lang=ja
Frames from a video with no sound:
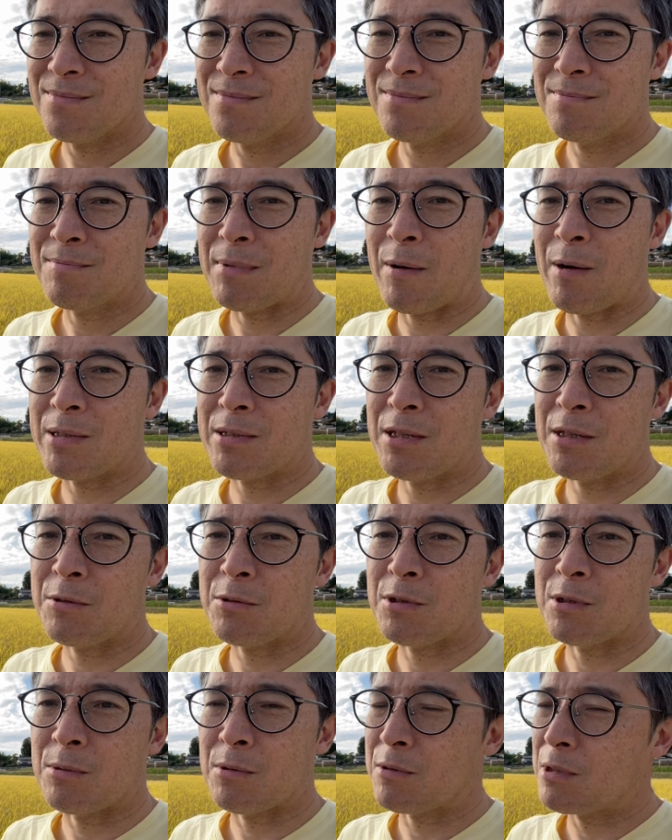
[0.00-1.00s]
回っていく
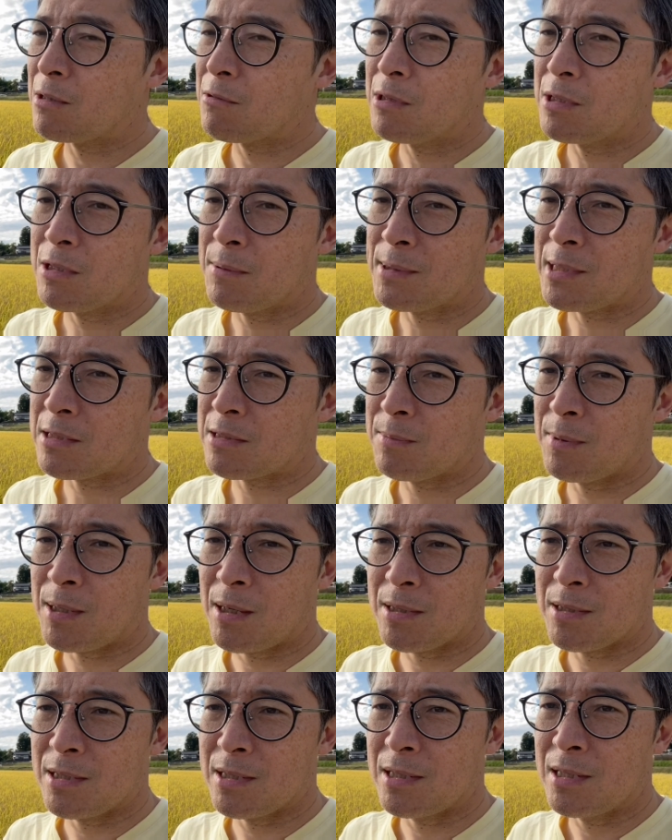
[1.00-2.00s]
というのは、これこれでまた素晴
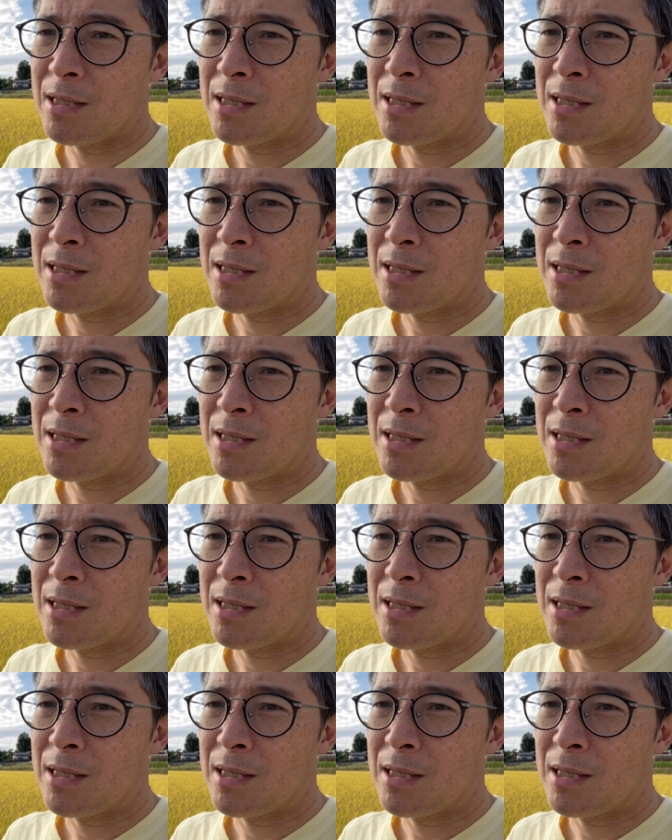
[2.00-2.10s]
らしい